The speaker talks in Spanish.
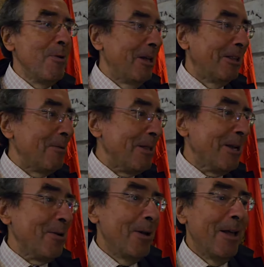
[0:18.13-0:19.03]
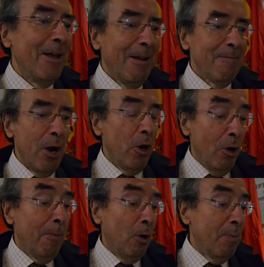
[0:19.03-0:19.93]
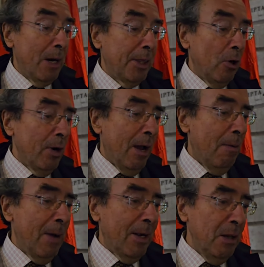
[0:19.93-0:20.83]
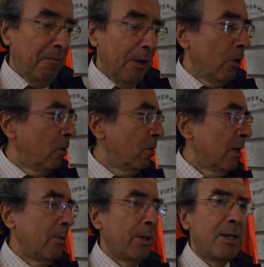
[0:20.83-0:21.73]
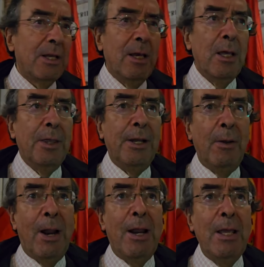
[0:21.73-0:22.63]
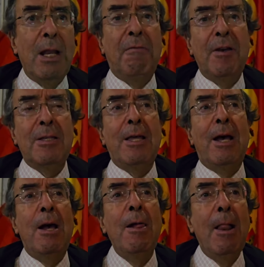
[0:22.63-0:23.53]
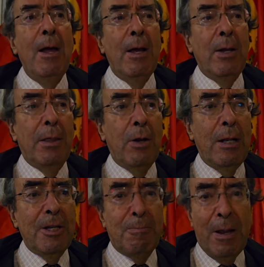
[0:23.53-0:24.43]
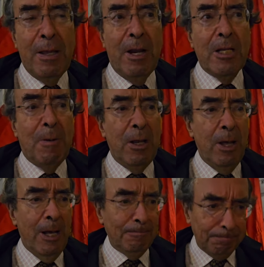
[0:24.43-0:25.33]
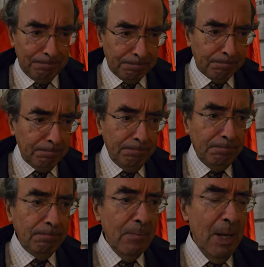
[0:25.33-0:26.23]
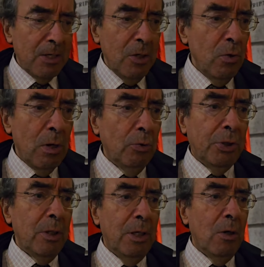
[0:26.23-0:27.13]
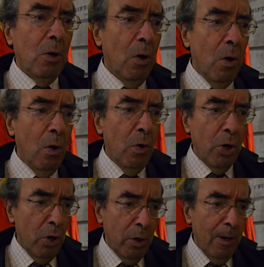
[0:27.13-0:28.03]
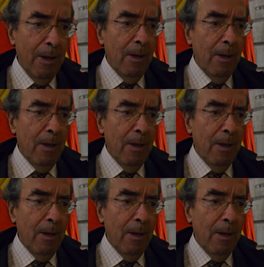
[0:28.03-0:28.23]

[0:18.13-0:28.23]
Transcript: inmediatamente, ¿no? Bueno, no, pero en Barcelona magnífico, la verdad es que celebrar allí la fiesta nacional de España y de la Hispanidad ha sido un auténtico honor